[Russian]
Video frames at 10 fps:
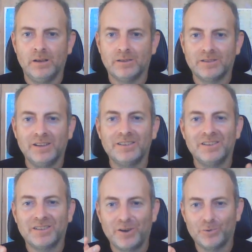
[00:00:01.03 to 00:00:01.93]
Знаете,
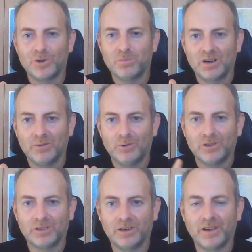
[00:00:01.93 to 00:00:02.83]
есть хорошая
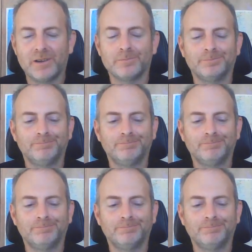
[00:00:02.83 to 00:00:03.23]
поговорка такая.